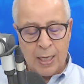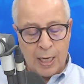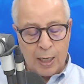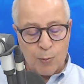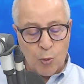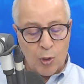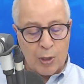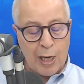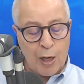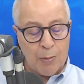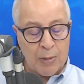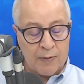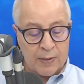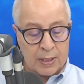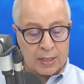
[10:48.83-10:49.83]
المقاومة
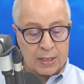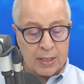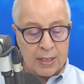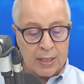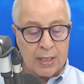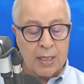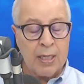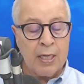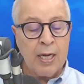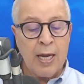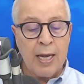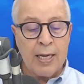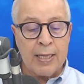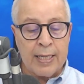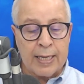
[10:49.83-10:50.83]
الفلسطينية
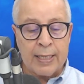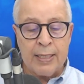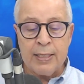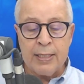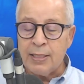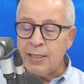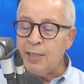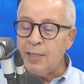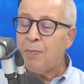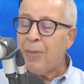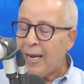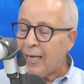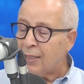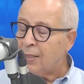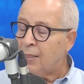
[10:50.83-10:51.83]
هذاك يجي
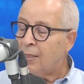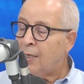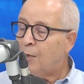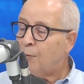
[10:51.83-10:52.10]
بعد